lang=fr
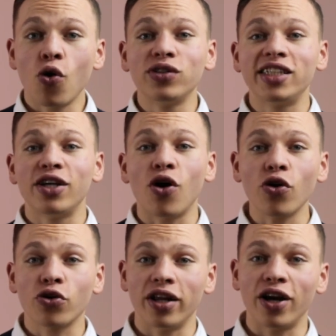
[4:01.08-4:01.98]
aussi
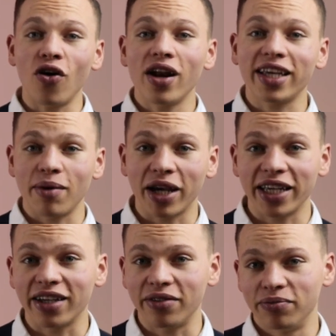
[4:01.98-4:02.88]
grands que les grands lacs
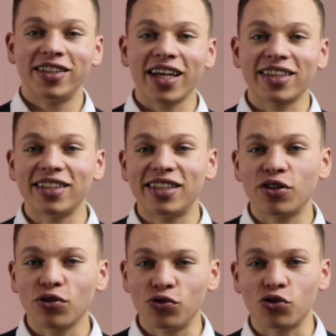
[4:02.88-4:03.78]
américains. Certaines
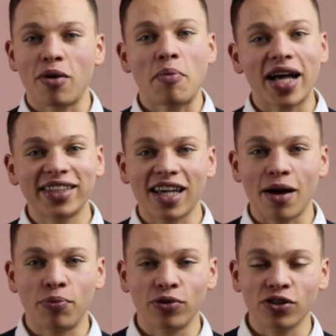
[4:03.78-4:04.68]
étendues sont même assez
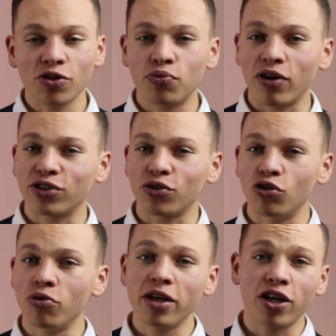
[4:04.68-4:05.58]
imposantes pour être
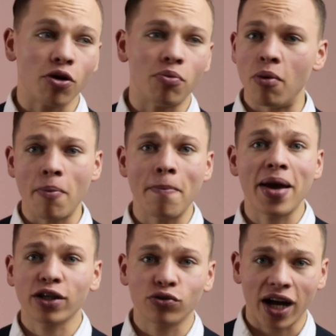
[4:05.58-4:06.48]
nommées comme
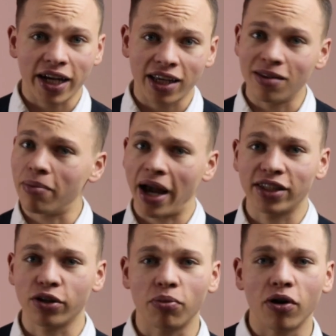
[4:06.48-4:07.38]
mer du Kraken par
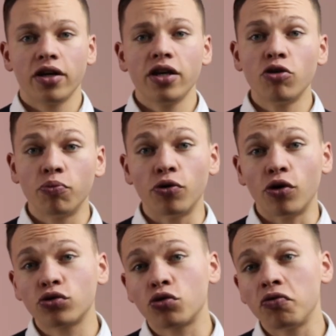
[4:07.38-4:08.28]
exemple. Et on peut
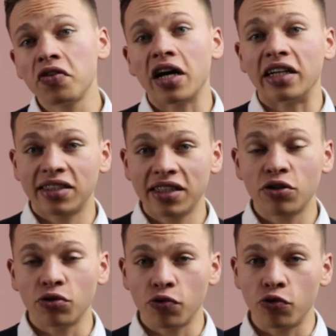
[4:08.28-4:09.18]
retrouver un
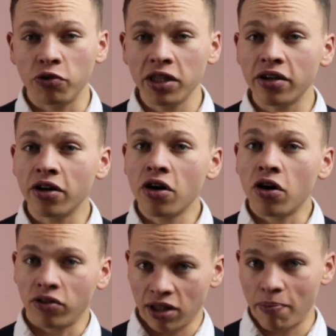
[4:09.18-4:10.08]
cycle de fluide
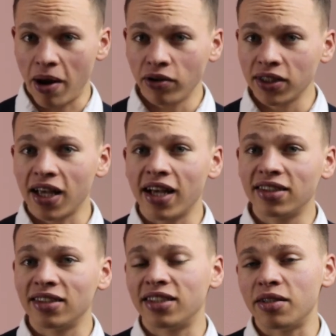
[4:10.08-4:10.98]
en apparence
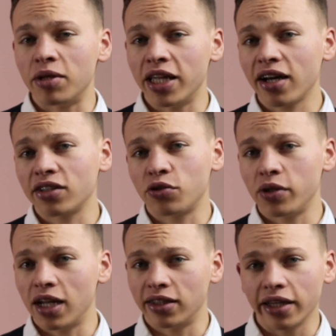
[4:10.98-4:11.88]
assez similaire à
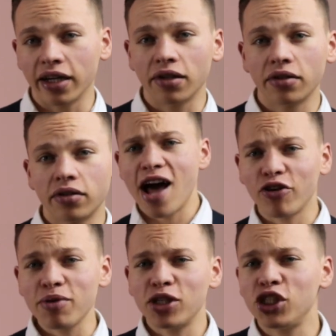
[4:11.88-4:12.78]
celui de la Terre.
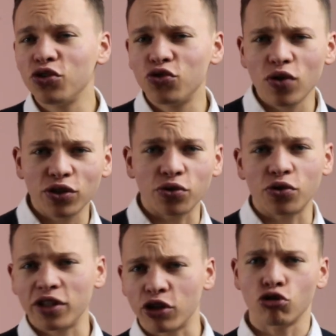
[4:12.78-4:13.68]
Alors imagine-toi te
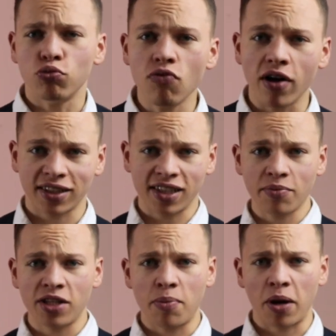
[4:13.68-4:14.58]
tenir debout un
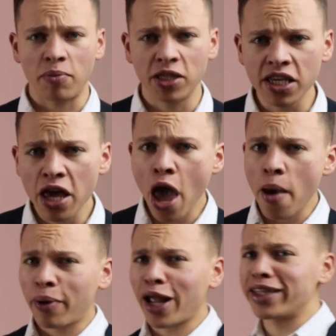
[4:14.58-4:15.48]
samedi après-midi
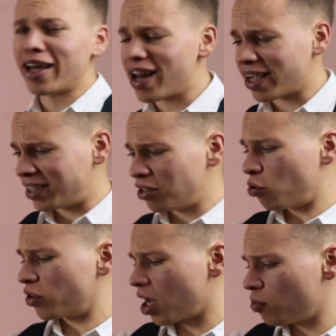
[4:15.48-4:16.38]
près d'un lac
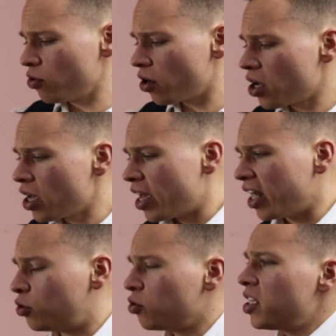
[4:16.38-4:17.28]
d'hydrocarbures
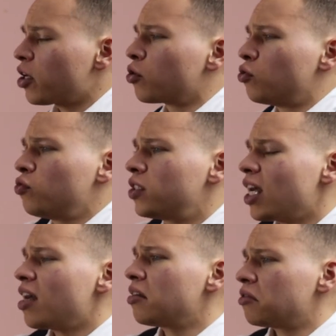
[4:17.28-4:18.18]
et te dire que tout
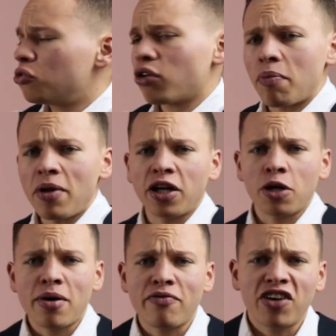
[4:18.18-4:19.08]
ça te rappelle
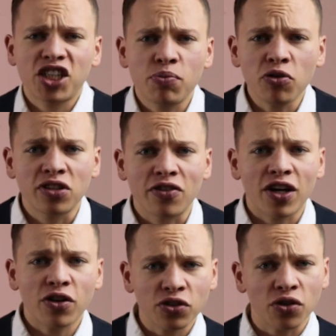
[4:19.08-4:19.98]
quand même vachement tes
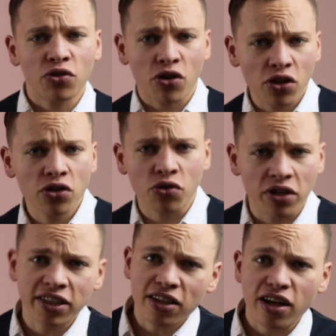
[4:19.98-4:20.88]
vacances en Dordogne de
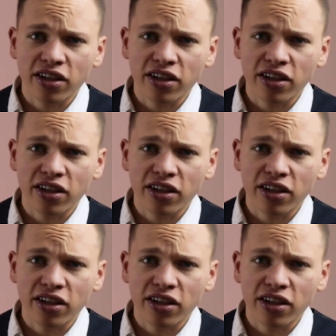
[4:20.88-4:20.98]
l'été